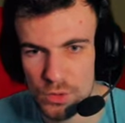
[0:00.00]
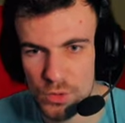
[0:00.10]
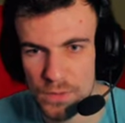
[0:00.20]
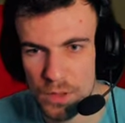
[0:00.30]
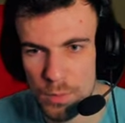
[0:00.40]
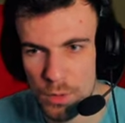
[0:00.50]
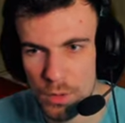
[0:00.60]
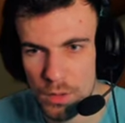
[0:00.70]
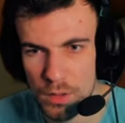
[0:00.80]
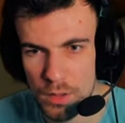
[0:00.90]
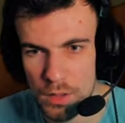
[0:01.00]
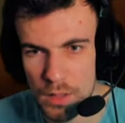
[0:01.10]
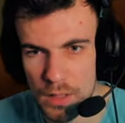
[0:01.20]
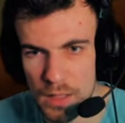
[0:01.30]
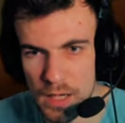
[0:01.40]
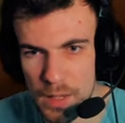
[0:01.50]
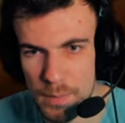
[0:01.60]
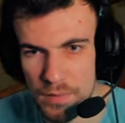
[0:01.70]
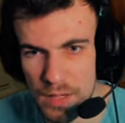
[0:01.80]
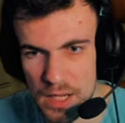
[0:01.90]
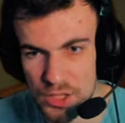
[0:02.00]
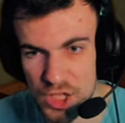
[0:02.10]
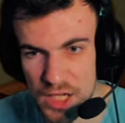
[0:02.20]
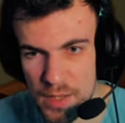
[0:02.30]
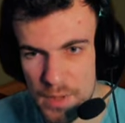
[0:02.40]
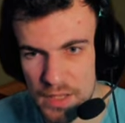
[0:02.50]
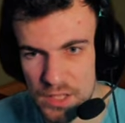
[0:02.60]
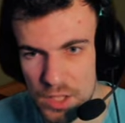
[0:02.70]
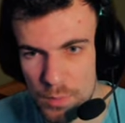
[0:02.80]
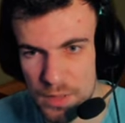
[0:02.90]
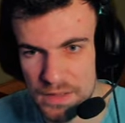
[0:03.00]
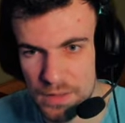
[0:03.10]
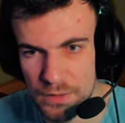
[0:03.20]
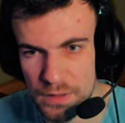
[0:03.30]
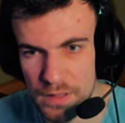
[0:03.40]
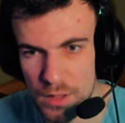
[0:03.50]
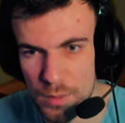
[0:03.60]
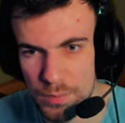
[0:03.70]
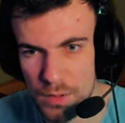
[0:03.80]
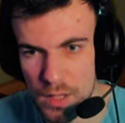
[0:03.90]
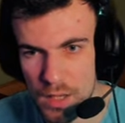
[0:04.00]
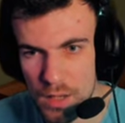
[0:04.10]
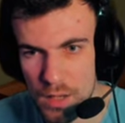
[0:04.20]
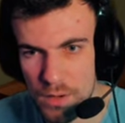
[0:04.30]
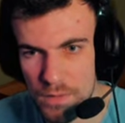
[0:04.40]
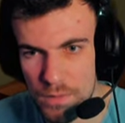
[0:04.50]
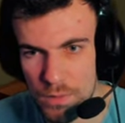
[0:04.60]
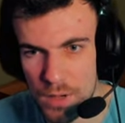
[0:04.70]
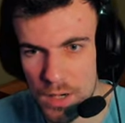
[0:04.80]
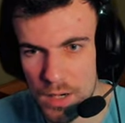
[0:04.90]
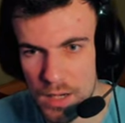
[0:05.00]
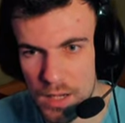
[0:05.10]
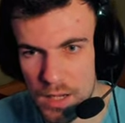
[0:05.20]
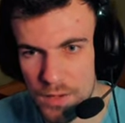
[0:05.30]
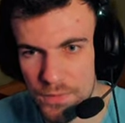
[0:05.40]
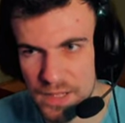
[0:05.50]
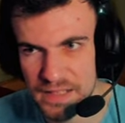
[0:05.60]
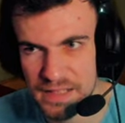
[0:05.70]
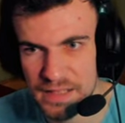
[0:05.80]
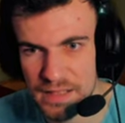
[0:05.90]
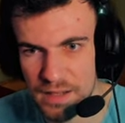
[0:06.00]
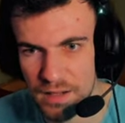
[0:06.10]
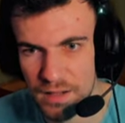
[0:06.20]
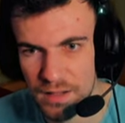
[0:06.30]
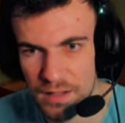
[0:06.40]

Tu fais comment Là, ah bah voilà, j'ai la caméra déjà en place. Alors attendez, hop. Voilà, facile.